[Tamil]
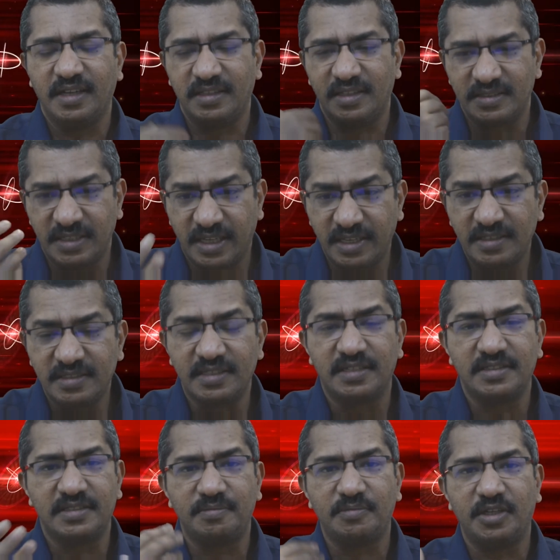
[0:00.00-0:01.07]
இந்த சயின்ஸ்
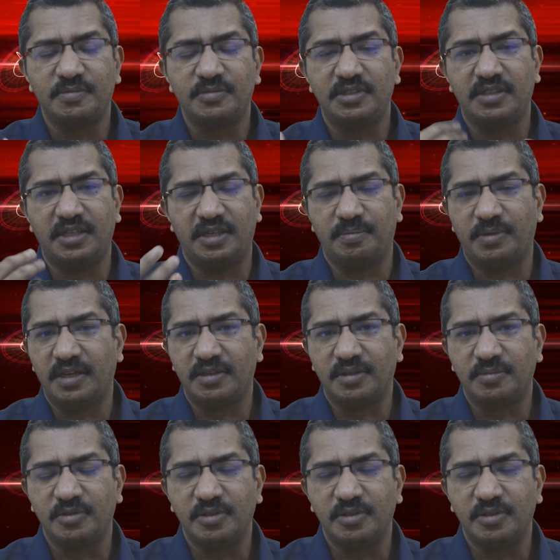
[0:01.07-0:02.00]
அண்ட் சிம்டம்ஸ் நீங்கள் பார்க்குற